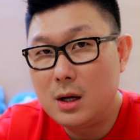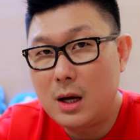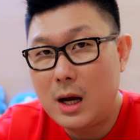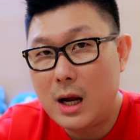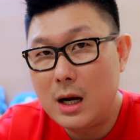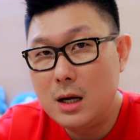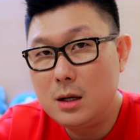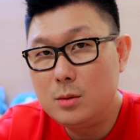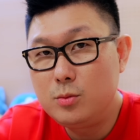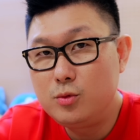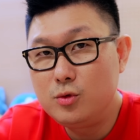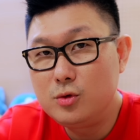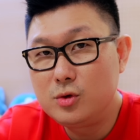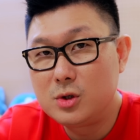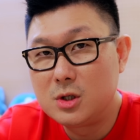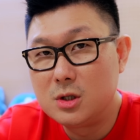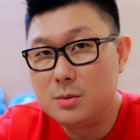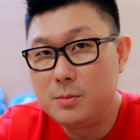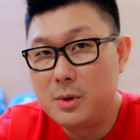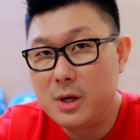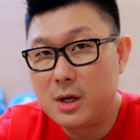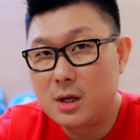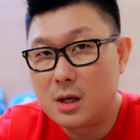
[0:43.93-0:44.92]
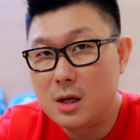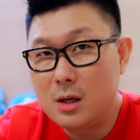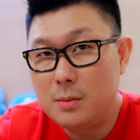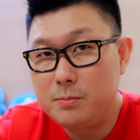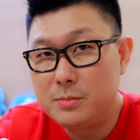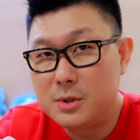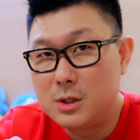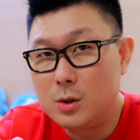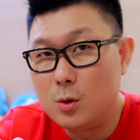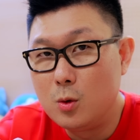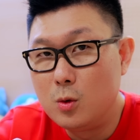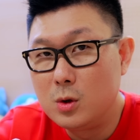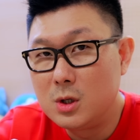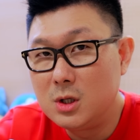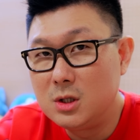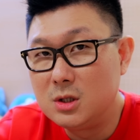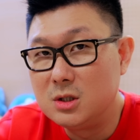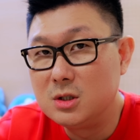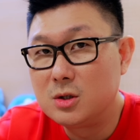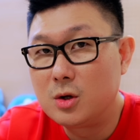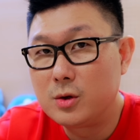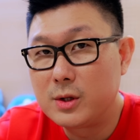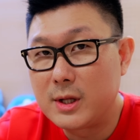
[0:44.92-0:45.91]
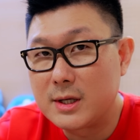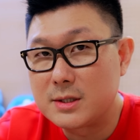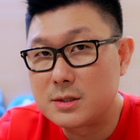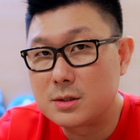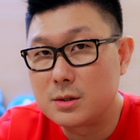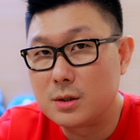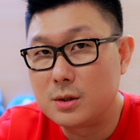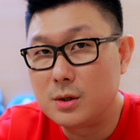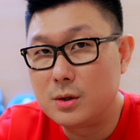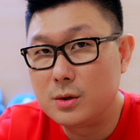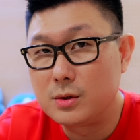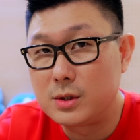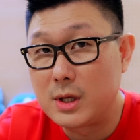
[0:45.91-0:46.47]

할부 금액의 비용이 늘어났어요.